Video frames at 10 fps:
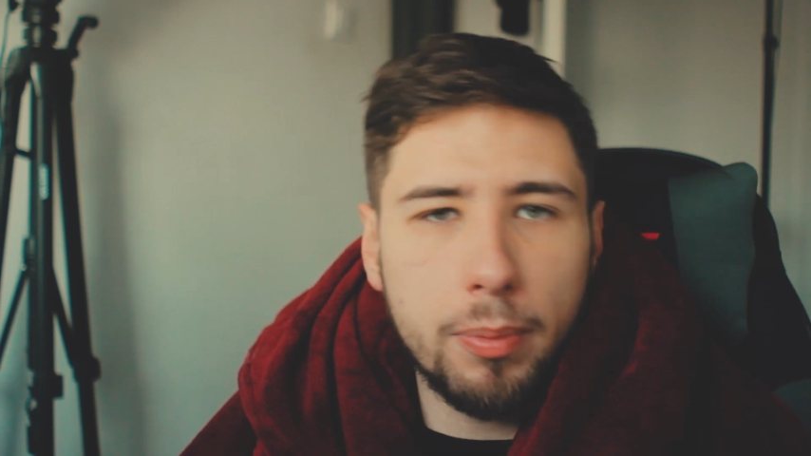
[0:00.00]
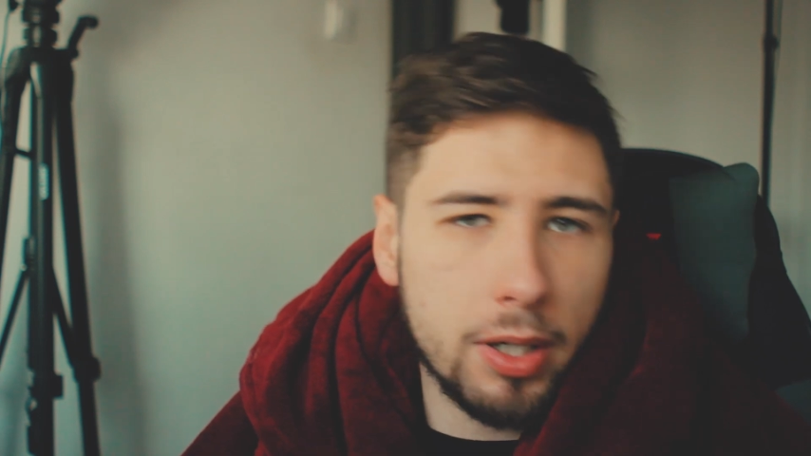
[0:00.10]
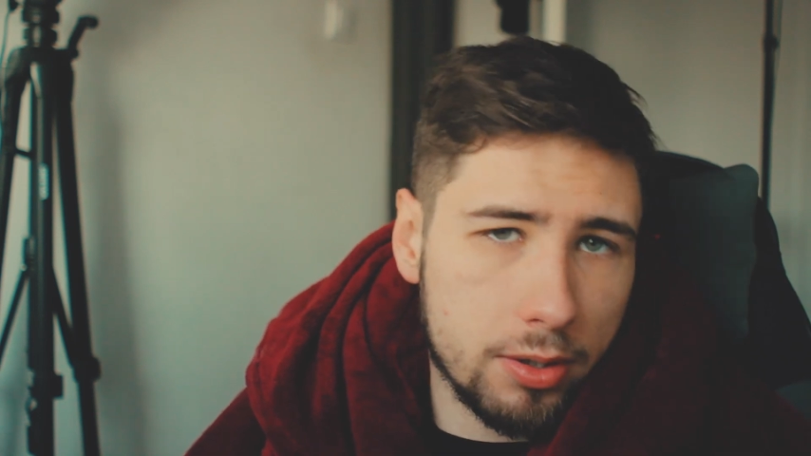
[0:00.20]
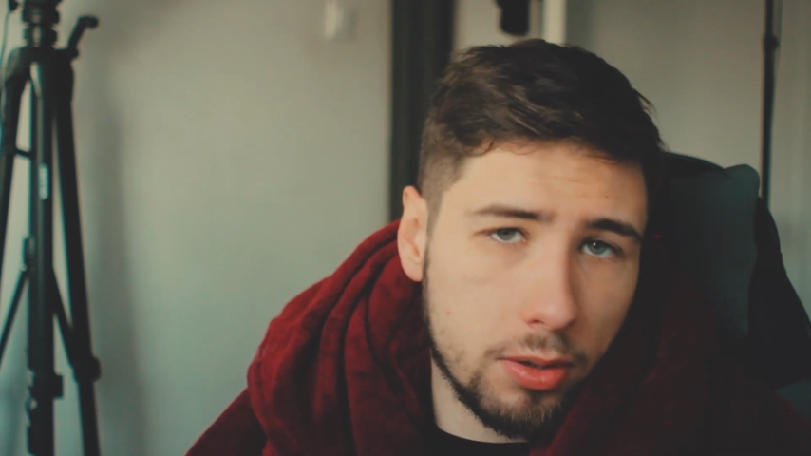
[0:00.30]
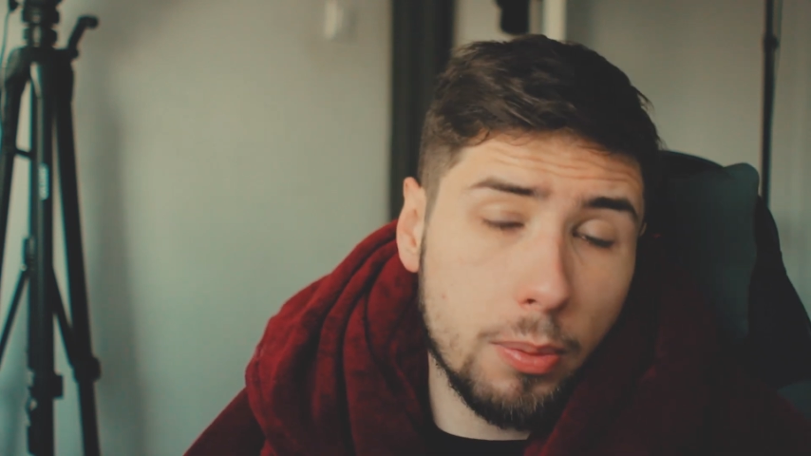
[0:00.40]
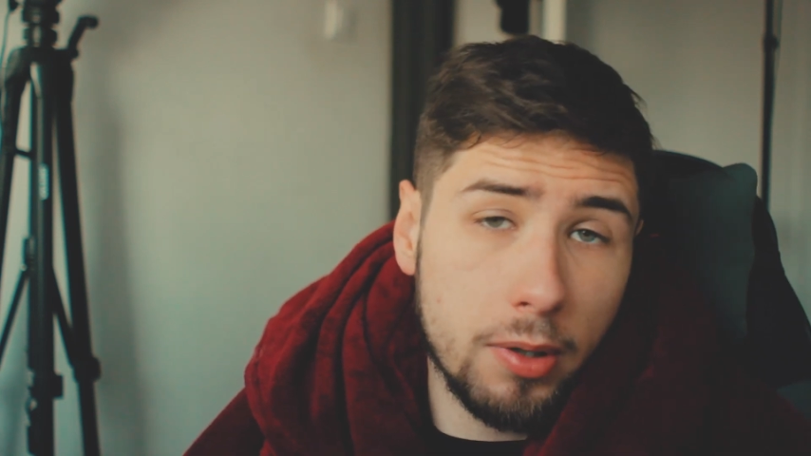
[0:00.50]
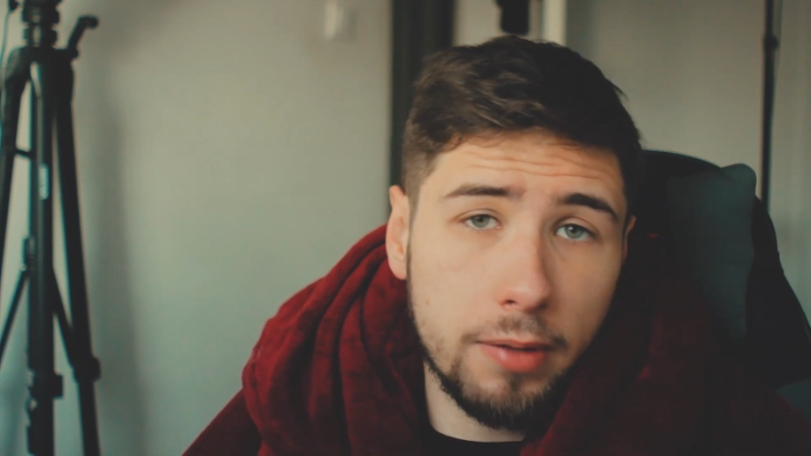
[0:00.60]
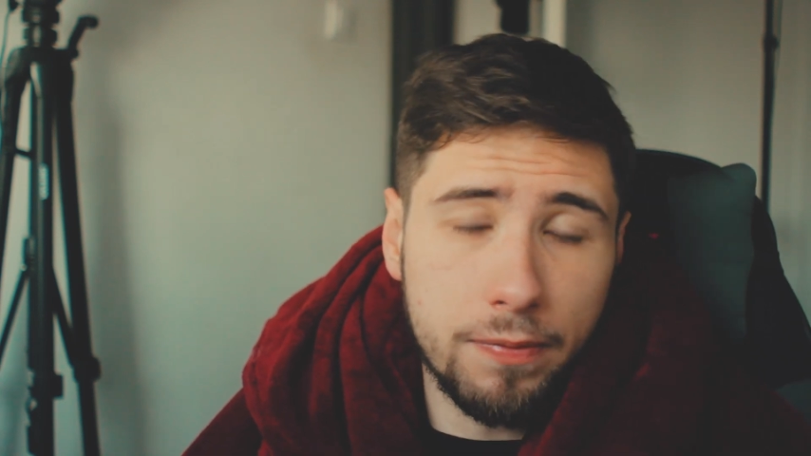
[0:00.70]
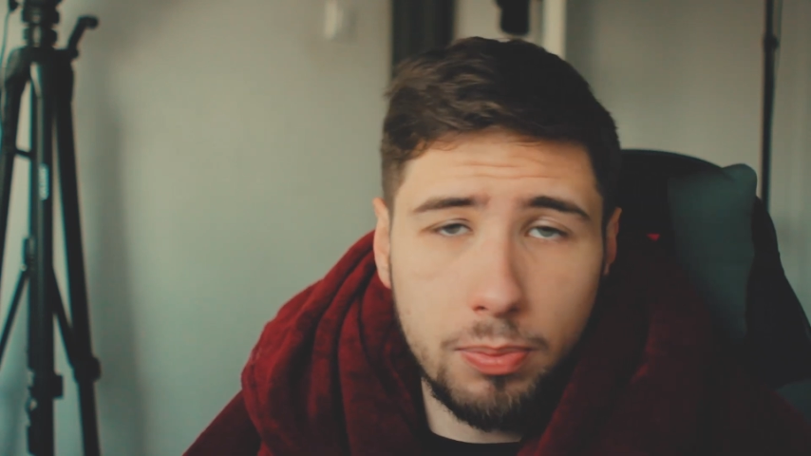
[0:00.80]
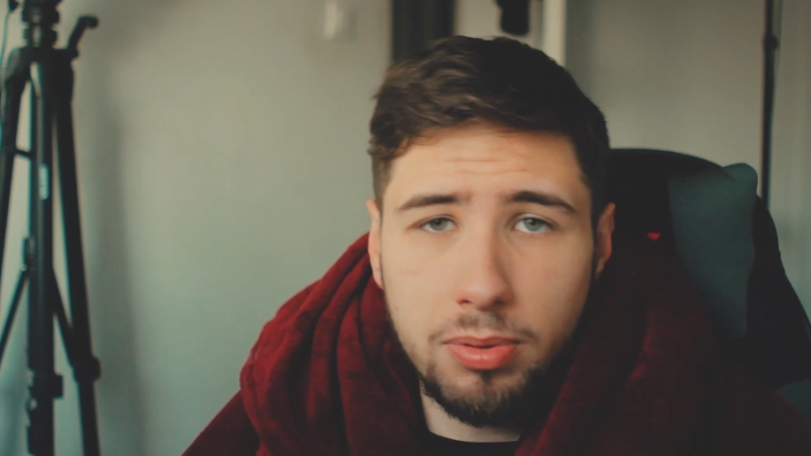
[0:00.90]
bardzo
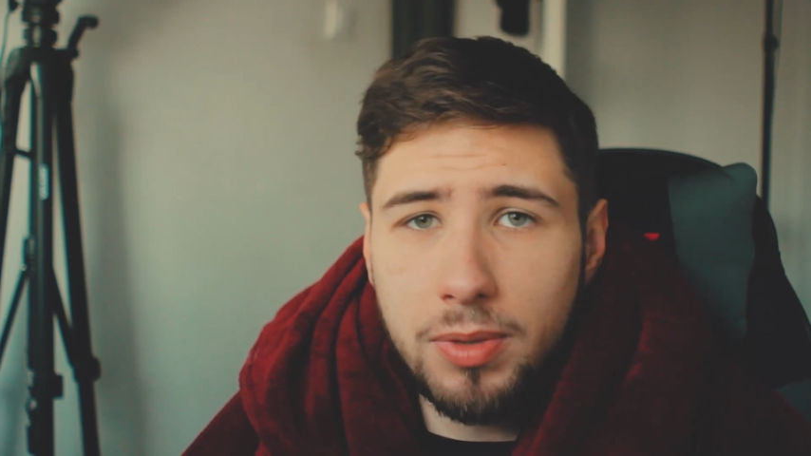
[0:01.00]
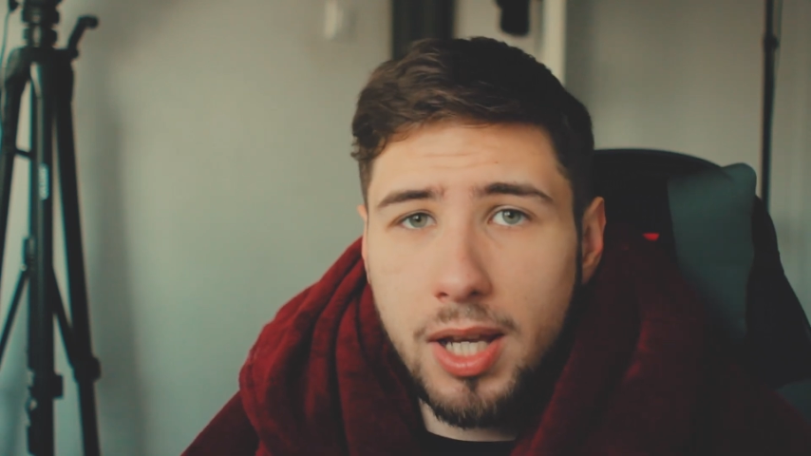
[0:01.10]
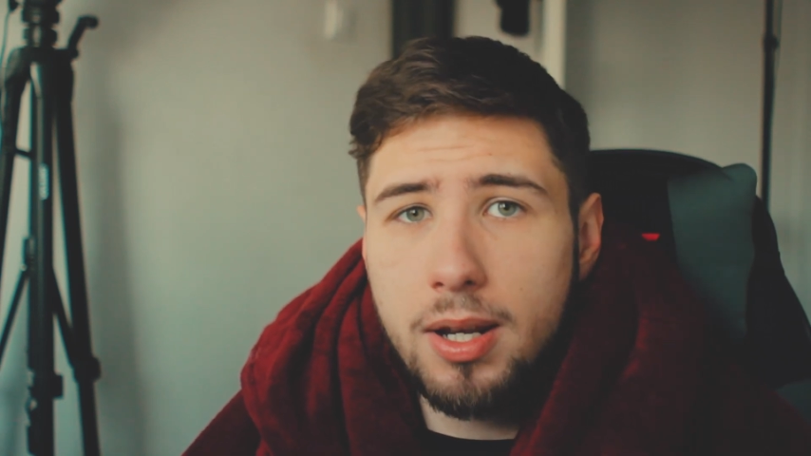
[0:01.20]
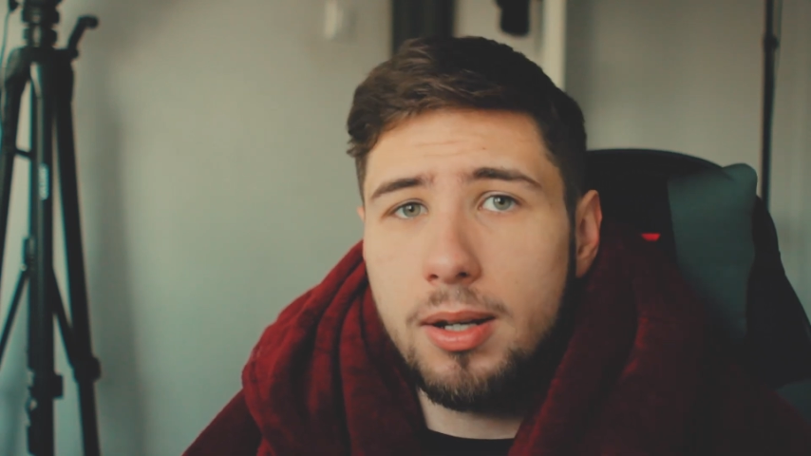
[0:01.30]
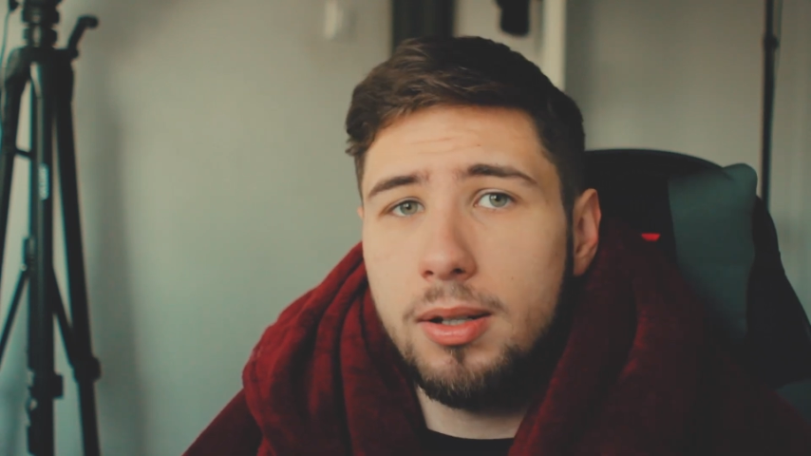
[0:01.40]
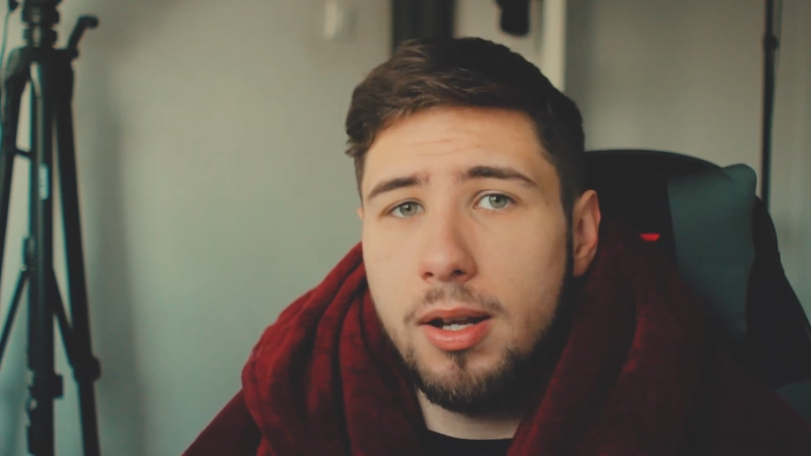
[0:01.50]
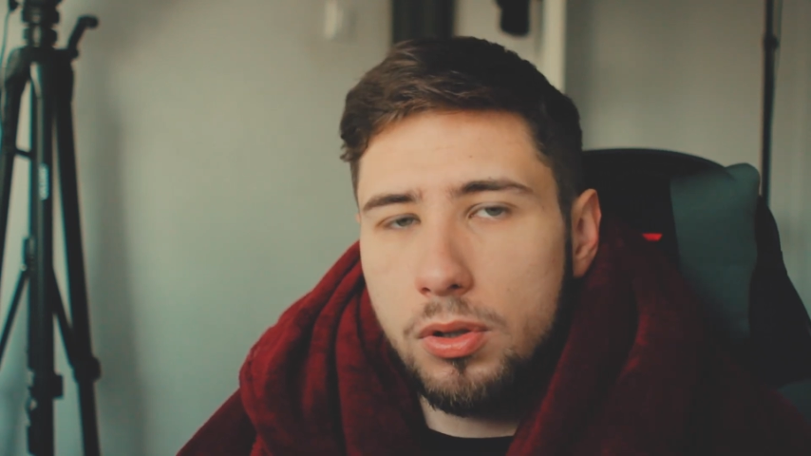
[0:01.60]
dobre wspomnienia.